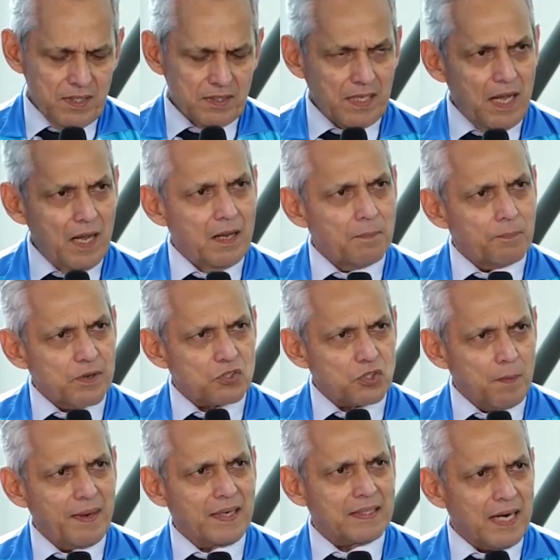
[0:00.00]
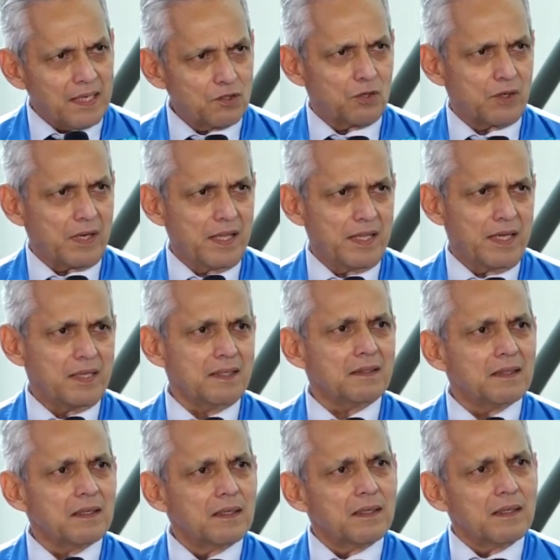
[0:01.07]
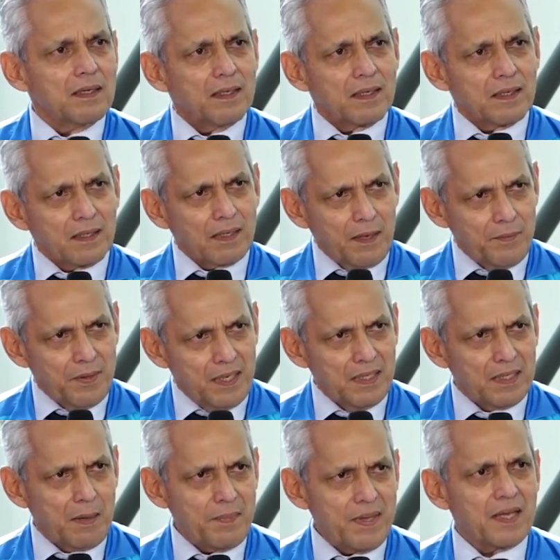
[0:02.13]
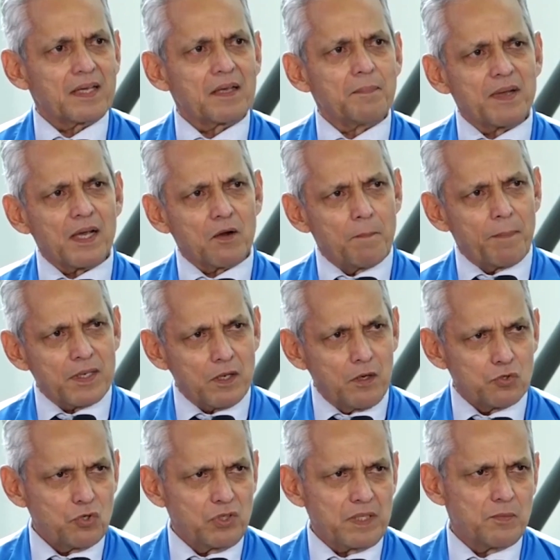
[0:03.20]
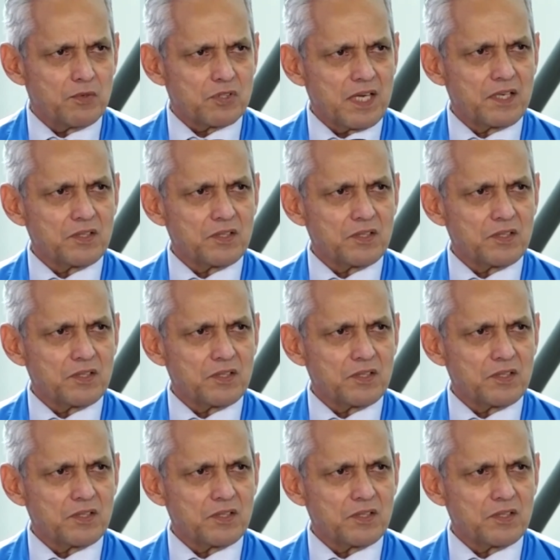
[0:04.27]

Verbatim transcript: Está el profesor Bernardo Redín, que viene también, que me acompañó los últimos